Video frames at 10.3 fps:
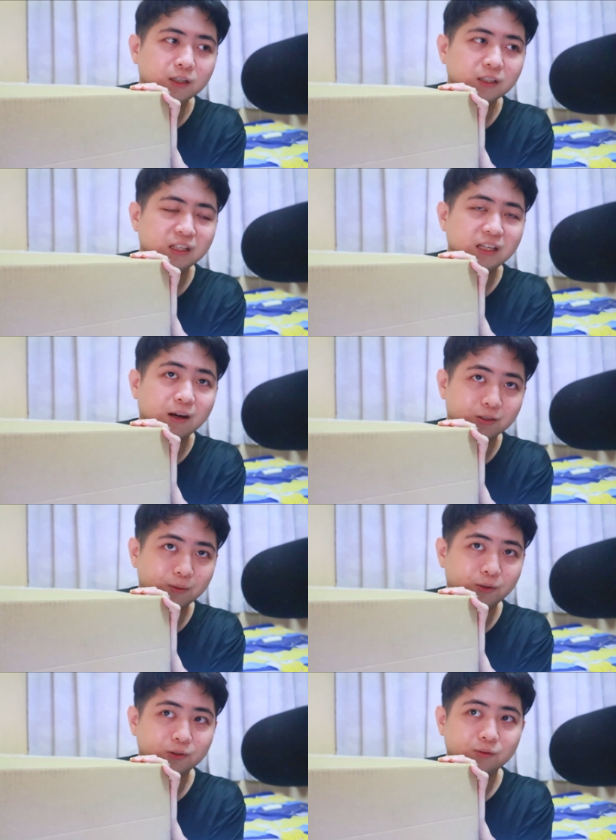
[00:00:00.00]
你要什
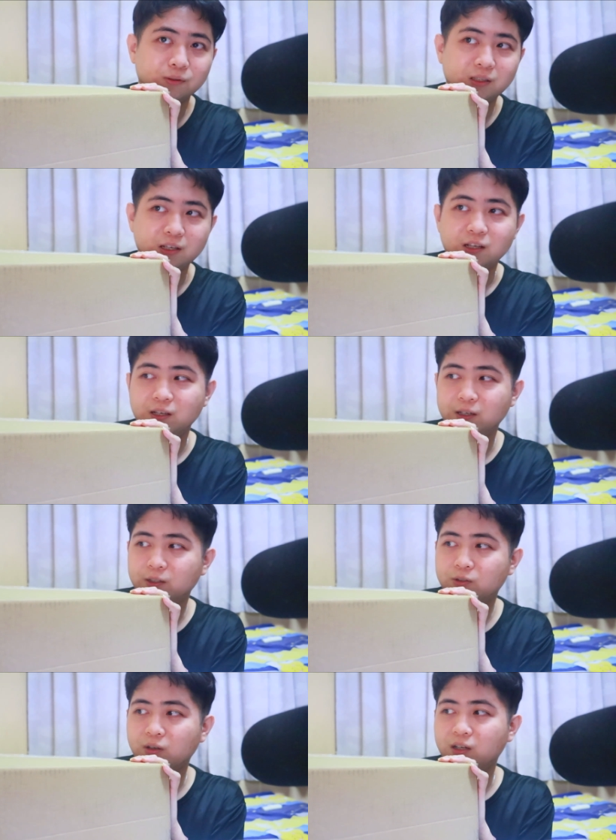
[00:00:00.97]
么东西，
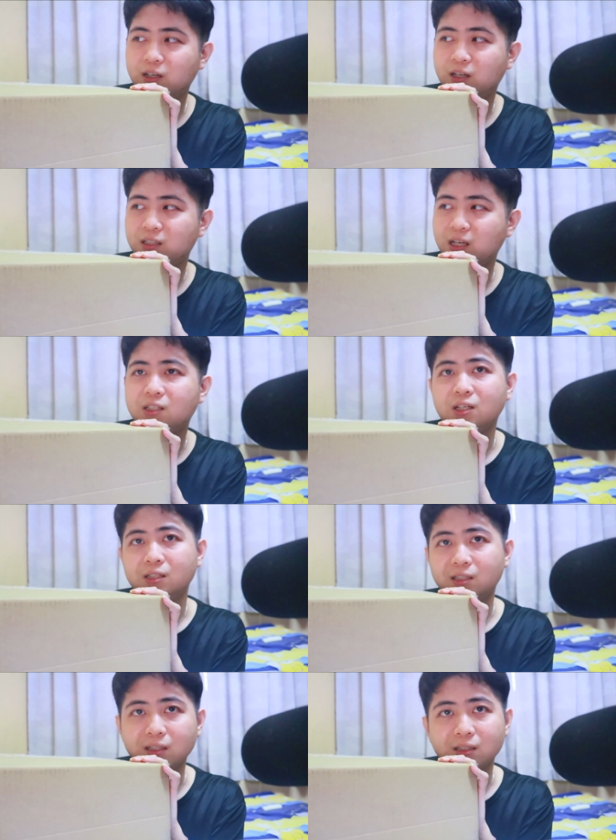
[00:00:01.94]
所以呢，价
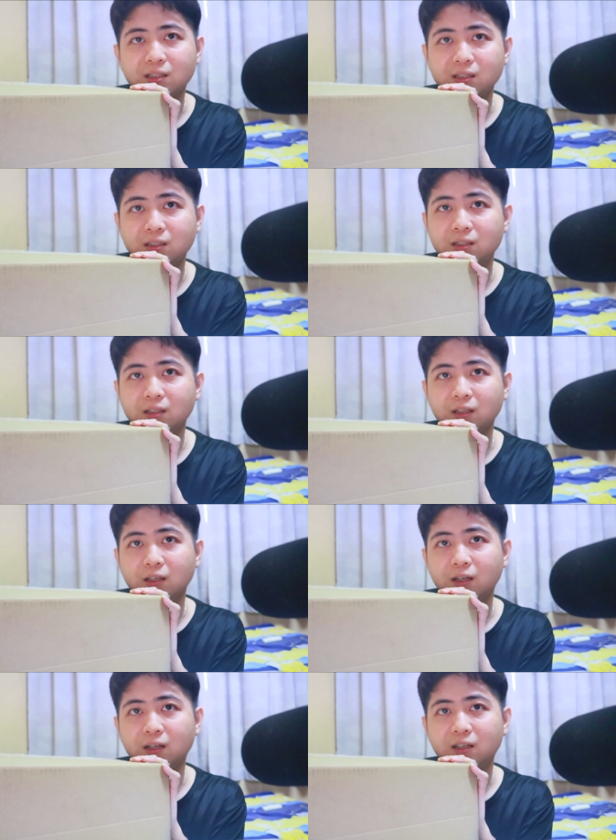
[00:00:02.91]
钱真的是是。